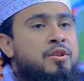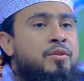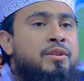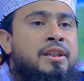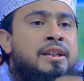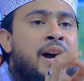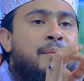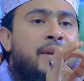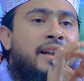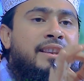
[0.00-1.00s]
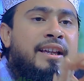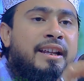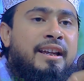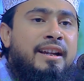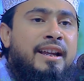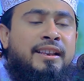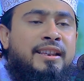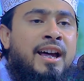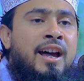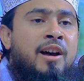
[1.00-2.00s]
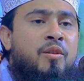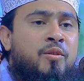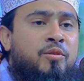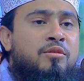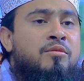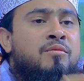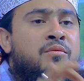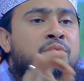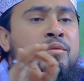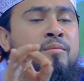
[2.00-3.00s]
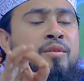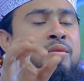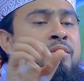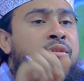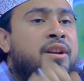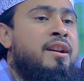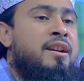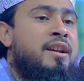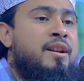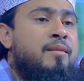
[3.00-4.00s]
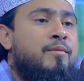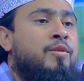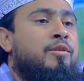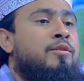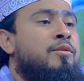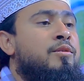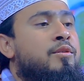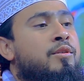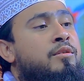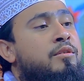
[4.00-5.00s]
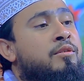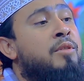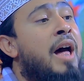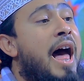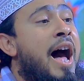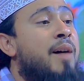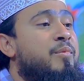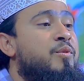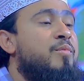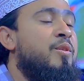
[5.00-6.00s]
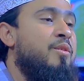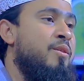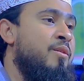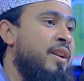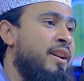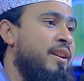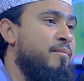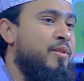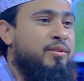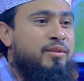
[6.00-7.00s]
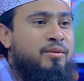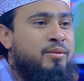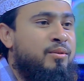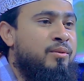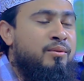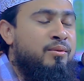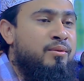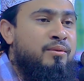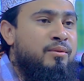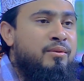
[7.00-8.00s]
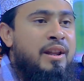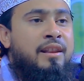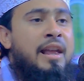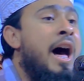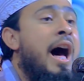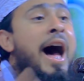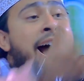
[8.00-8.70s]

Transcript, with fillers: যদি আমাদের নেতা হতো মরের মতো হতো আবু বকরের মতো আল্লাহ